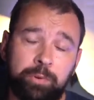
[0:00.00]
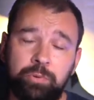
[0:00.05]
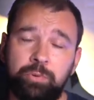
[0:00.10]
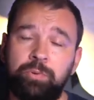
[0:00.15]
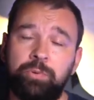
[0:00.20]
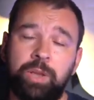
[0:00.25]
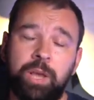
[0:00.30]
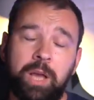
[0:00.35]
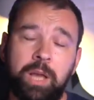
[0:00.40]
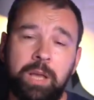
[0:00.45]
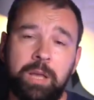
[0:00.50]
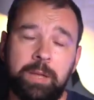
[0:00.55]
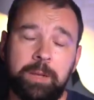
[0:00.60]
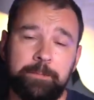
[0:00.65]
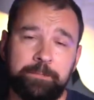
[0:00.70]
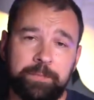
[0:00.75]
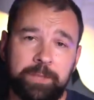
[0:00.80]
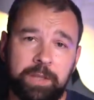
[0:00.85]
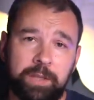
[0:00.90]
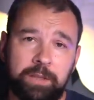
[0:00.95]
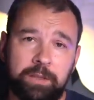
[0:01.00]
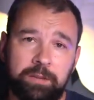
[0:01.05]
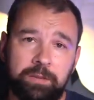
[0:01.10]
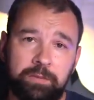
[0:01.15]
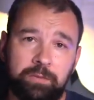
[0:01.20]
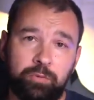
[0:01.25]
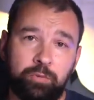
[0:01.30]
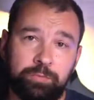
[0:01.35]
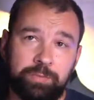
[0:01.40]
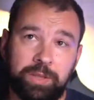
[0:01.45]
po drugie
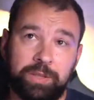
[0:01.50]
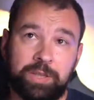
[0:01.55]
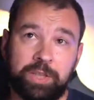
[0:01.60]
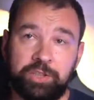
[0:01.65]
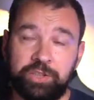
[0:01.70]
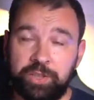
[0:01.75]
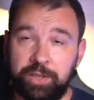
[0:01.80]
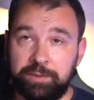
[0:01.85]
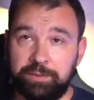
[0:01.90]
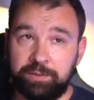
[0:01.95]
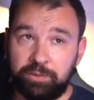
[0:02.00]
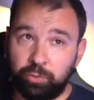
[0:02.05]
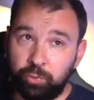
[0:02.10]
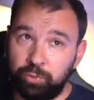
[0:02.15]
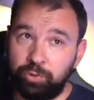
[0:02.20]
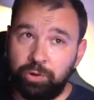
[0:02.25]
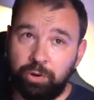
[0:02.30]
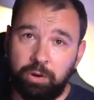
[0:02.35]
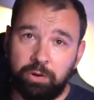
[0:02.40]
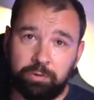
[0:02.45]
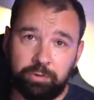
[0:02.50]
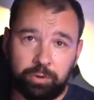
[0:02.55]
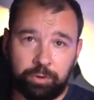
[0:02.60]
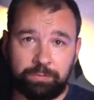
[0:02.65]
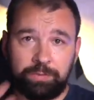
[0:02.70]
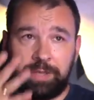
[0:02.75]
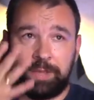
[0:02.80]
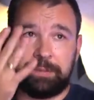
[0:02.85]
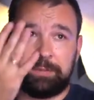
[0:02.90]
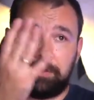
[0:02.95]
u mnie też jest studio,
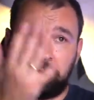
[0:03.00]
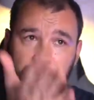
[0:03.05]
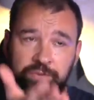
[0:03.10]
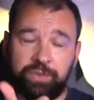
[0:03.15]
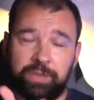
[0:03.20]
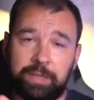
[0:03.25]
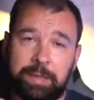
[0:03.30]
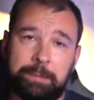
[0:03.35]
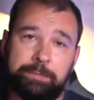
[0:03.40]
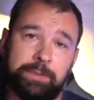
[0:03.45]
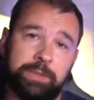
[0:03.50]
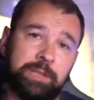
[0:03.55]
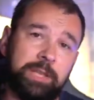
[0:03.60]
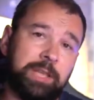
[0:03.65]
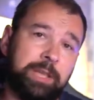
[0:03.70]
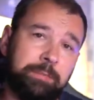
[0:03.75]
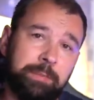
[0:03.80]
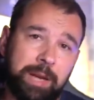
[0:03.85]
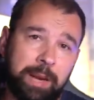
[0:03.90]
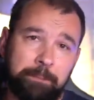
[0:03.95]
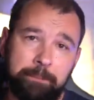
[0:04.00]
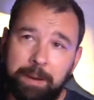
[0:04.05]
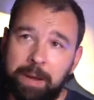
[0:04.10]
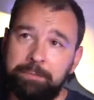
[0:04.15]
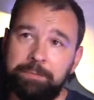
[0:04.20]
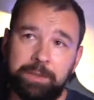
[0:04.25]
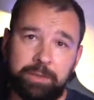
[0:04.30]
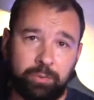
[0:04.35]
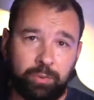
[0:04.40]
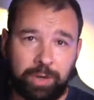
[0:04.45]
którym teraz doświetlam się takimi
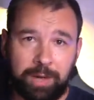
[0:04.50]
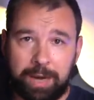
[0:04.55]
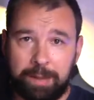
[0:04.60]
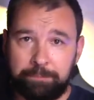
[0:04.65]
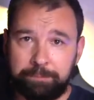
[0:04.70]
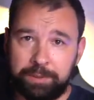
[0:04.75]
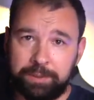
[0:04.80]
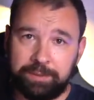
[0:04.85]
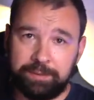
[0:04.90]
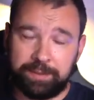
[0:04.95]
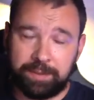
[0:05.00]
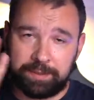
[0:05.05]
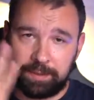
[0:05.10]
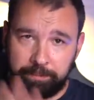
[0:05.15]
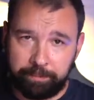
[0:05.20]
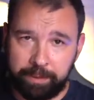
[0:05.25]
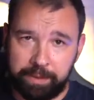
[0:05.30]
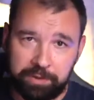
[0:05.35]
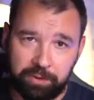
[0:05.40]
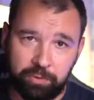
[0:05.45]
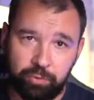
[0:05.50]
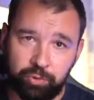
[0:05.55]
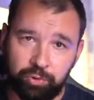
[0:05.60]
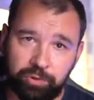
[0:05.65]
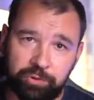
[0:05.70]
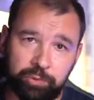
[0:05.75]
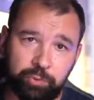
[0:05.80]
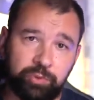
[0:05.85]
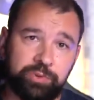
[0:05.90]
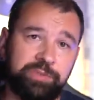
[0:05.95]
lampami, lampami, które lampy niestety bardzo
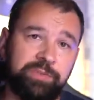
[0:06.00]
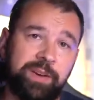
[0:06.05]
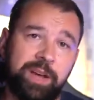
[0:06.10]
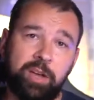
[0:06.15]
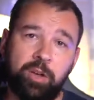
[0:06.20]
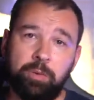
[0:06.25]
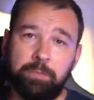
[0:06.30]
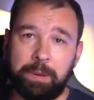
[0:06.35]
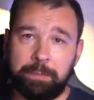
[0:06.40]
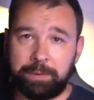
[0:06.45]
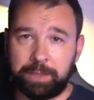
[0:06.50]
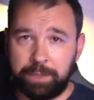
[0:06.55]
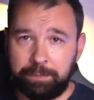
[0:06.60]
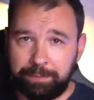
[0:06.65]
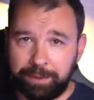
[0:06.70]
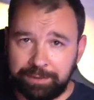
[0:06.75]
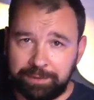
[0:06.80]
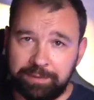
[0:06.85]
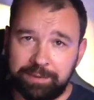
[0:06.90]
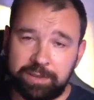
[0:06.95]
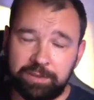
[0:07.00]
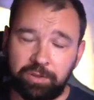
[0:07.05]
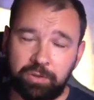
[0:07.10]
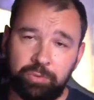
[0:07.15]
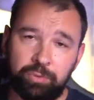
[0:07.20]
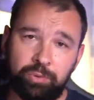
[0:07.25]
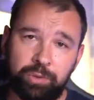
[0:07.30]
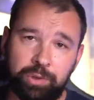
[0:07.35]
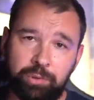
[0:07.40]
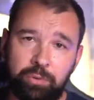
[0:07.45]
dużo zużywają. Mam
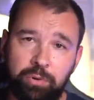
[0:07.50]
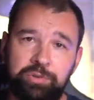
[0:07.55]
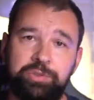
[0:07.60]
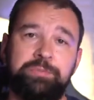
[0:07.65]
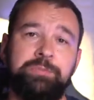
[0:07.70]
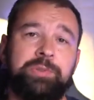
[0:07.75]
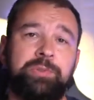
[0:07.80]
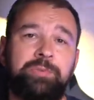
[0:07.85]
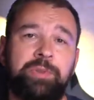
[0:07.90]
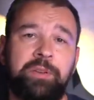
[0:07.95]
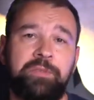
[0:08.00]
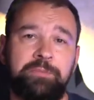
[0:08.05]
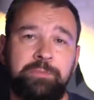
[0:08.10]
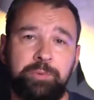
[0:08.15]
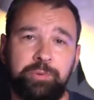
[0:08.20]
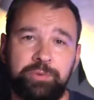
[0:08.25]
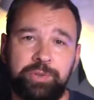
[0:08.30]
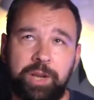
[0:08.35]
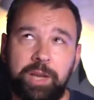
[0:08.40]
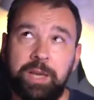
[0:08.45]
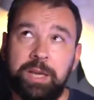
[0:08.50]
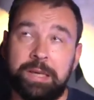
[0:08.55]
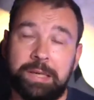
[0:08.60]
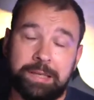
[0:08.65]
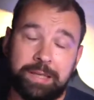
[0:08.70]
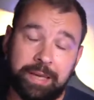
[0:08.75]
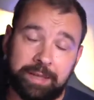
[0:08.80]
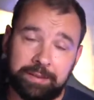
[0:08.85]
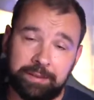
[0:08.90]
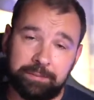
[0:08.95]
klimatyzator, który chłodzi mi tutaj w biurze,
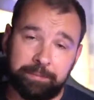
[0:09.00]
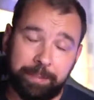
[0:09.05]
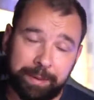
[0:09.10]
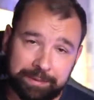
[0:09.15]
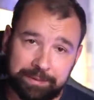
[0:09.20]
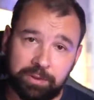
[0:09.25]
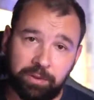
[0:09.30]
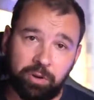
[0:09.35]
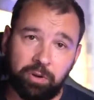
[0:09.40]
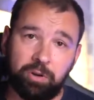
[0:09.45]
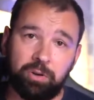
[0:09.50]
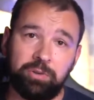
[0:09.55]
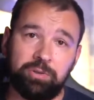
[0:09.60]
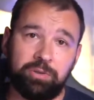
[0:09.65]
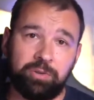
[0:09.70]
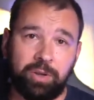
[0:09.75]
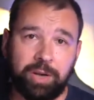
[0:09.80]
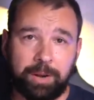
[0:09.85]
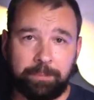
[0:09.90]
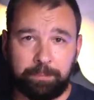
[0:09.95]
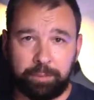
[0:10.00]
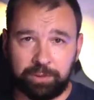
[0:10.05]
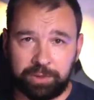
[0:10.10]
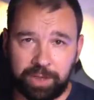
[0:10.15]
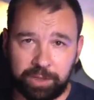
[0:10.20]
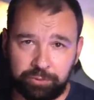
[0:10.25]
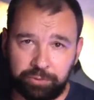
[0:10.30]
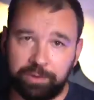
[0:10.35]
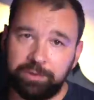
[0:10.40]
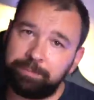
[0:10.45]
jak jest bardzo gorąco, a na
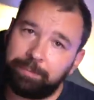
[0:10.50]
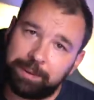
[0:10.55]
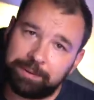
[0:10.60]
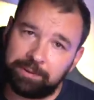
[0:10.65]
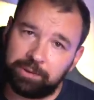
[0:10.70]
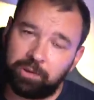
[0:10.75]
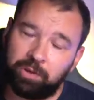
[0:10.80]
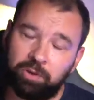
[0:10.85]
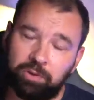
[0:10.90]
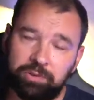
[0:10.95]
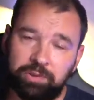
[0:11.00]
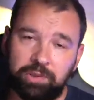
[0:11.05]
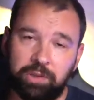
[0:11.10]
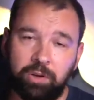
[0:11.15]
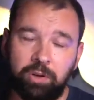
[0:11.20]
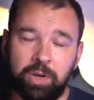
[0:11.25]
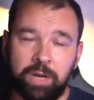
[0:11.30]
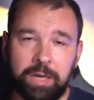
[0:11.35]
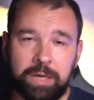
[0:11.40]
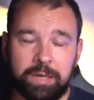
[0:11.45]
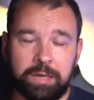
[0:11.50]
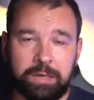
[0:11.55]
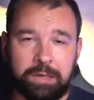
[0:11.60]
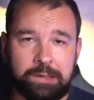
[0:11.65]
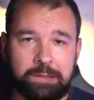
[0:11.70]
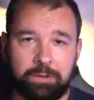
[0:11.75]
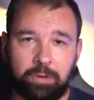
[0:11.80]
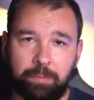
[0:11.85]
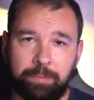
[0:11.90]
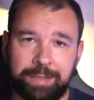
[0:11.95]
poddaszu jest bardzo gorąco.
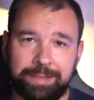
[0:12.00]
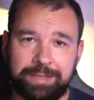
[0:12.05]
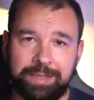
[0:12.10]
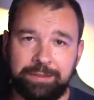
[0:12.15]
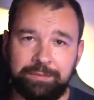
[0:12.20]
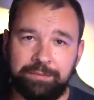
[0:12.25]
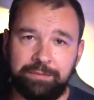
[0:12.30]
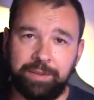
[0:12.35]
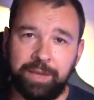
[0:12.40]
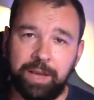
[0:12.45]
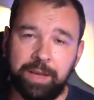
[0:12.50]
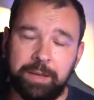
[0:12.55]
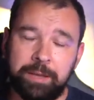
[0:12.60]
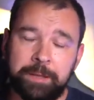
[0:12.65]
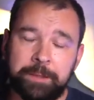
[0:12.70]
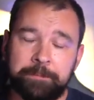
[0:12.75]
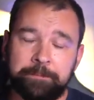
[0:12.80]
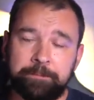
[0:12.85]
Kto ma, ten wie.